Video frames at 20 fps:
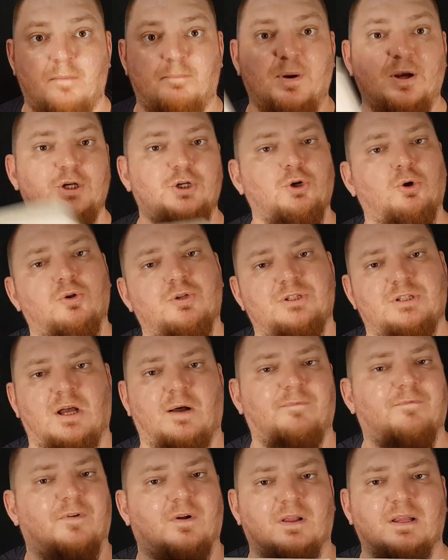Пришел
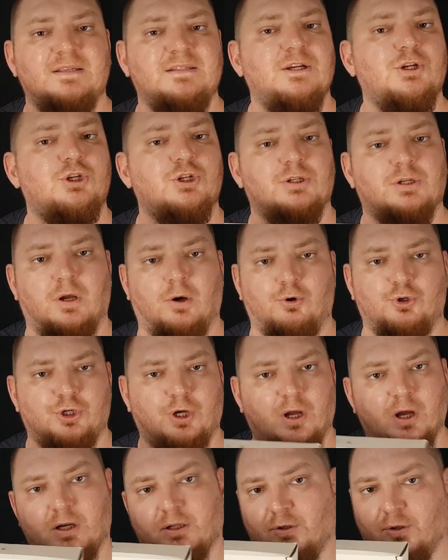ЦАП в классической уже
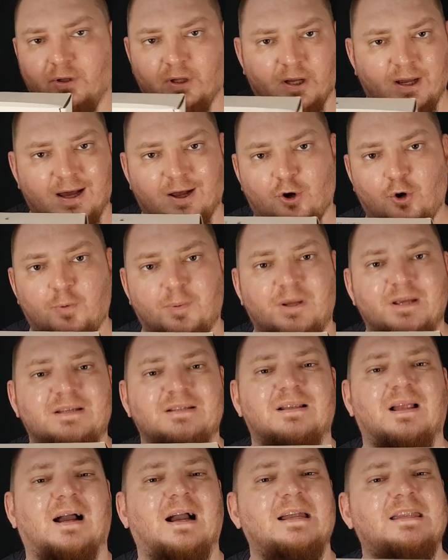картонной коробке
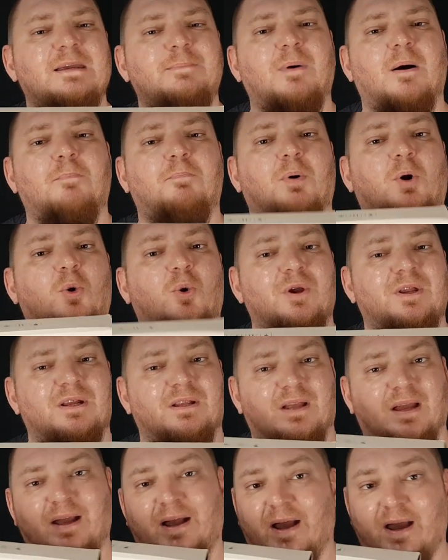с логотипом
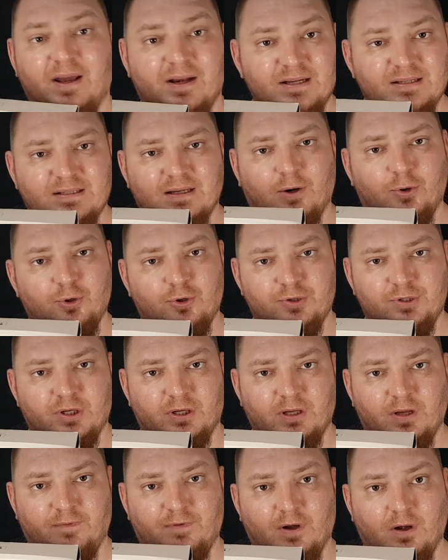пройденной HRS
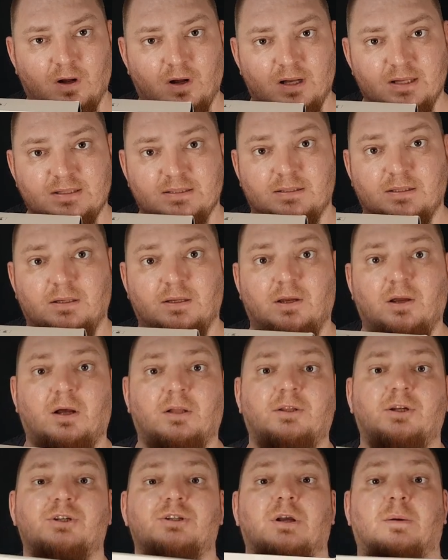аудиосертификации и
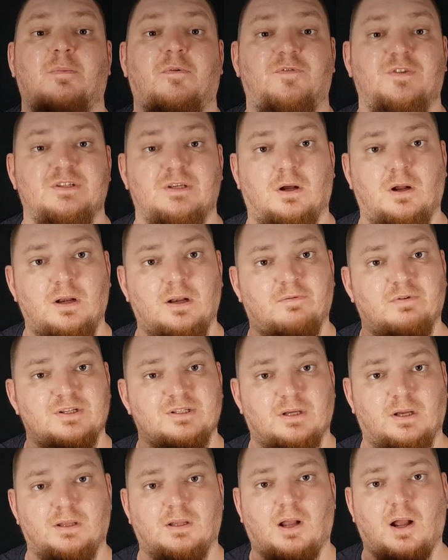адресом официального
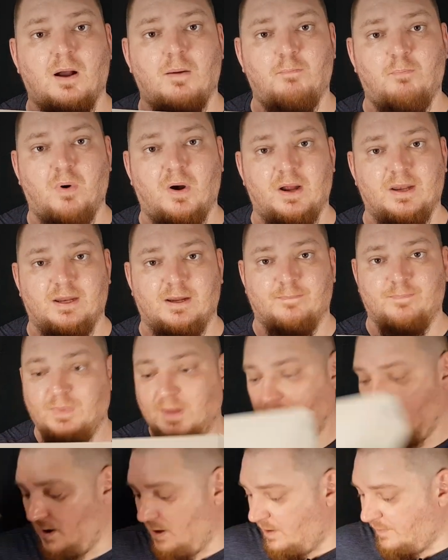сайта компании.
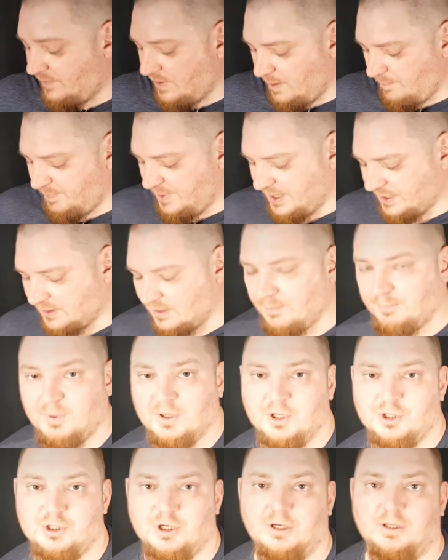В комплект нам
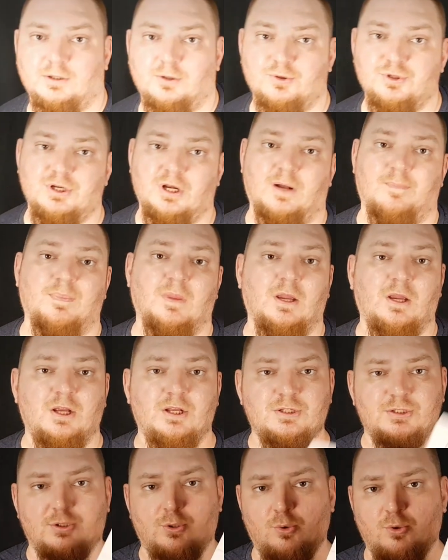положили, друзья,
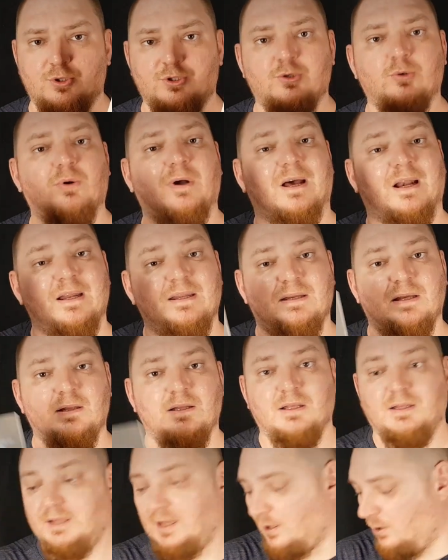инструкцию,
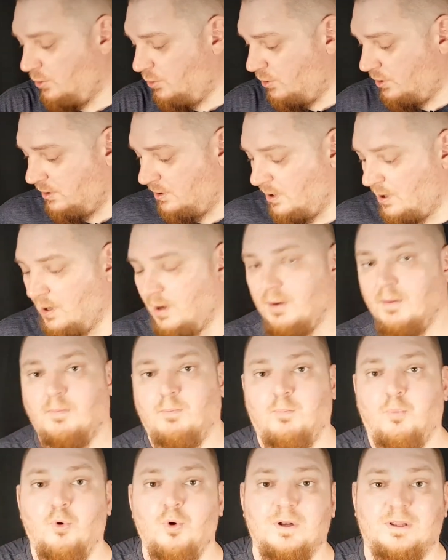гарантийный талон,
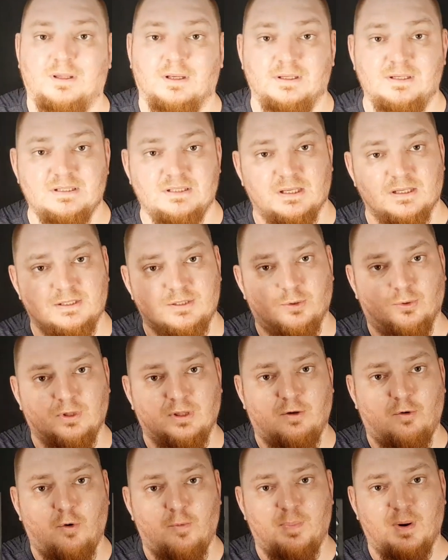пульт
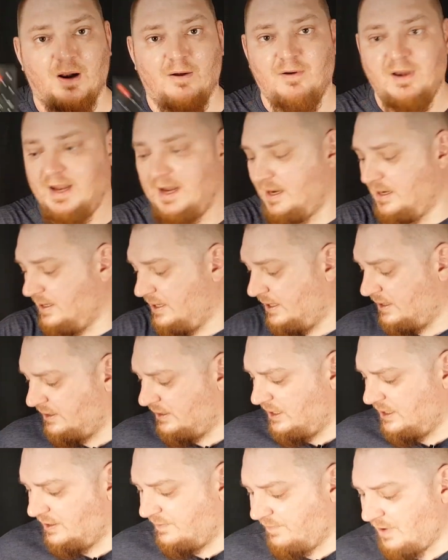дистанционного
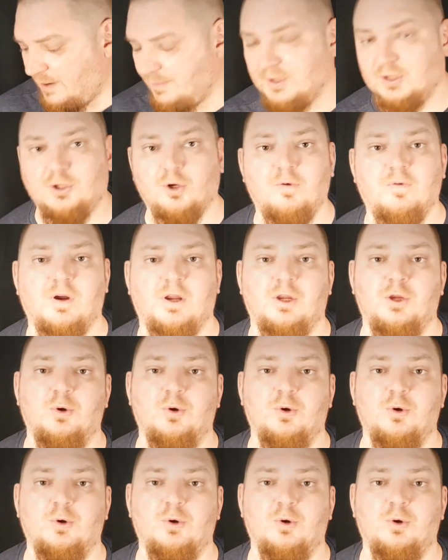управления и два метровых